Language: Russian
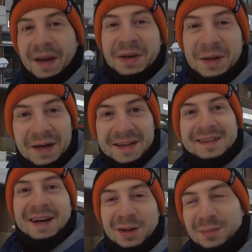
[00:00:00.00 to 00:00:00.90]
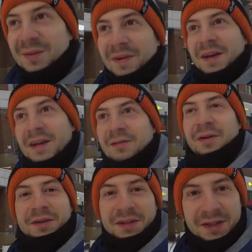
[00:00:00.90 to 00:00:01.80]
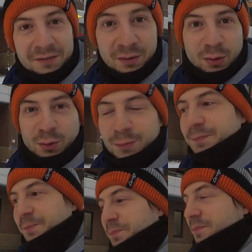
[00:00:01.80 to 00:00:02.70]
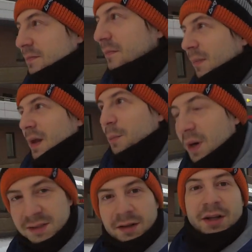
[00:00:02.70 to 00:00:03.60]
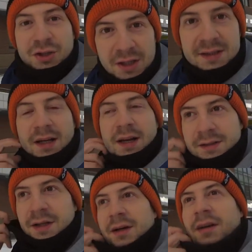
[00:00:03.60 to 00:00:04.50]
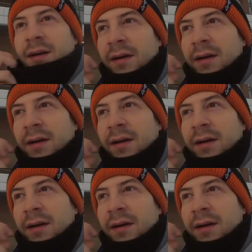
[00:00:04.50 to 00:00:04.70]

И я дал объявление в Авито и в Юлу. Мастер на час, электрик,